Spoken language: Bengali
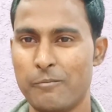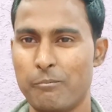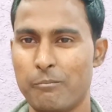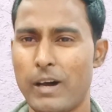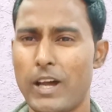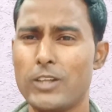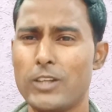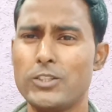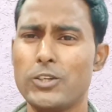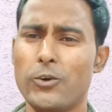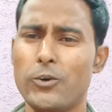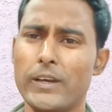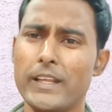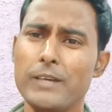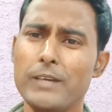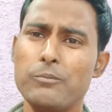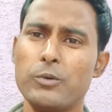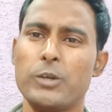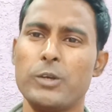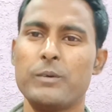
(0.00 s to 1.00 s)
ভারতীয়
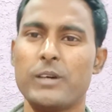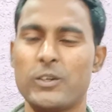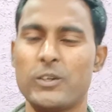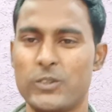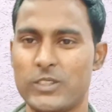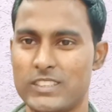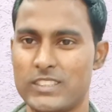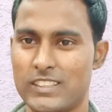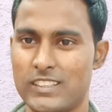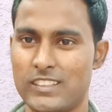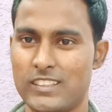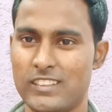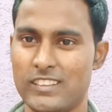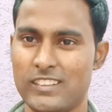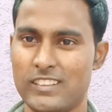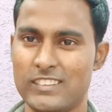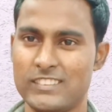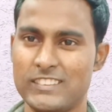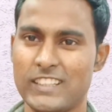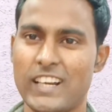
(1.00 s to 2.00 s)
অনেক পরিবার রয়েছে
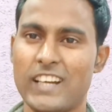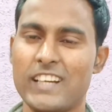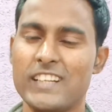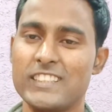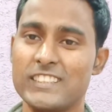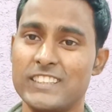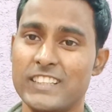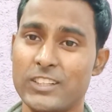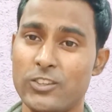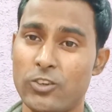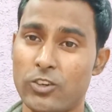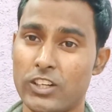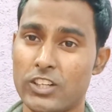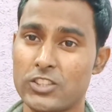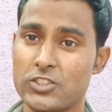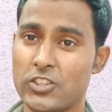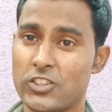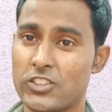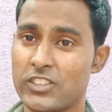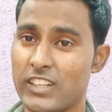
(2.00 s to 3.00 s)
যারা নিজেদের কন্যা
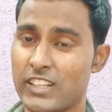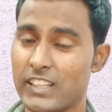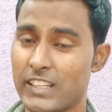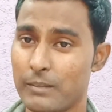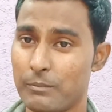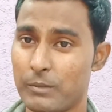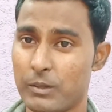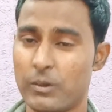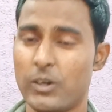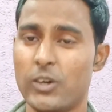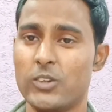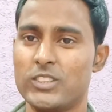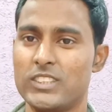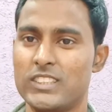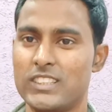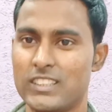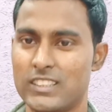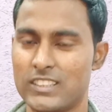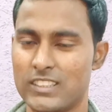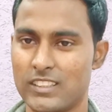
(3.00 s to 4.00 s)
সন্তানকে বিবাহ
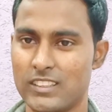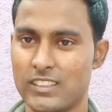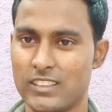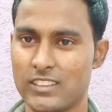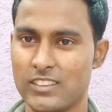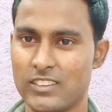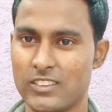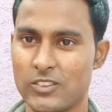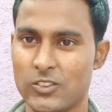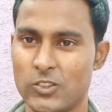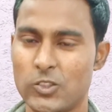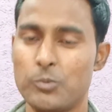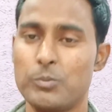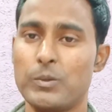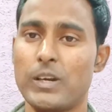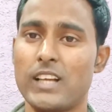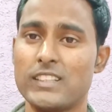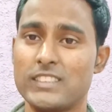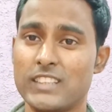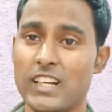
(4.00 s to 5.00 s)
দিতে গিয়ে খুব
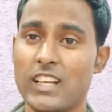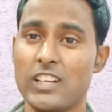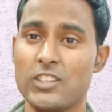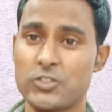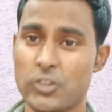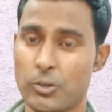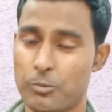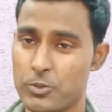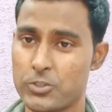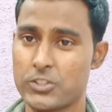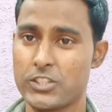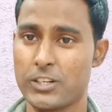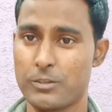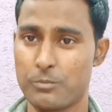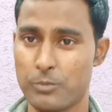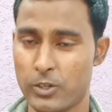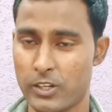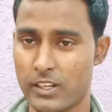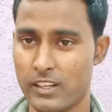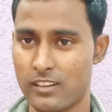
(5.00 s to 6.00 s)
নাজেহাল সমস্যার
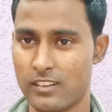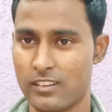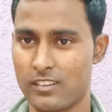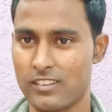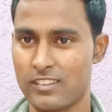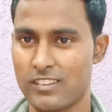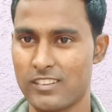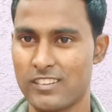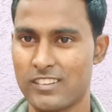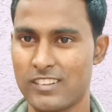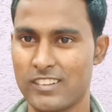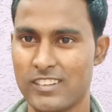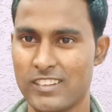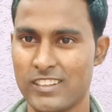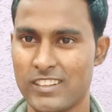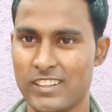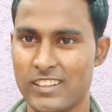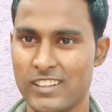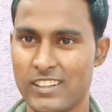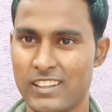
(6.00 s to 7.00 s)
পড়েন
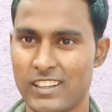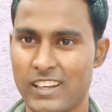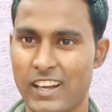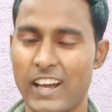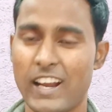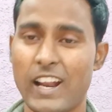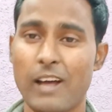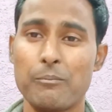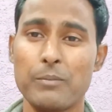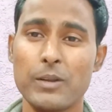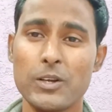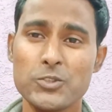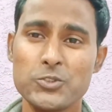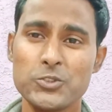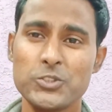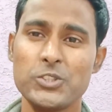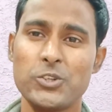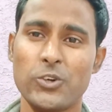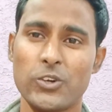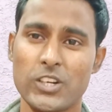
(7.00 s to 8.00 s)
আর আপনারও
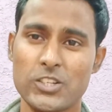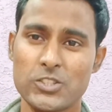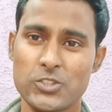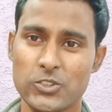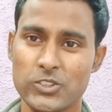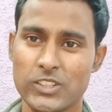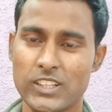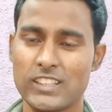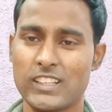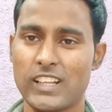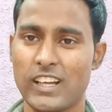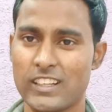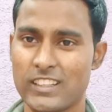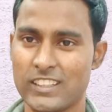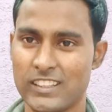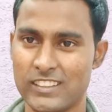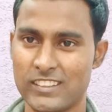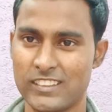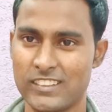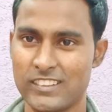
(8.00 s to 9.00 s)
যদি কন্যা সন্তান থাকে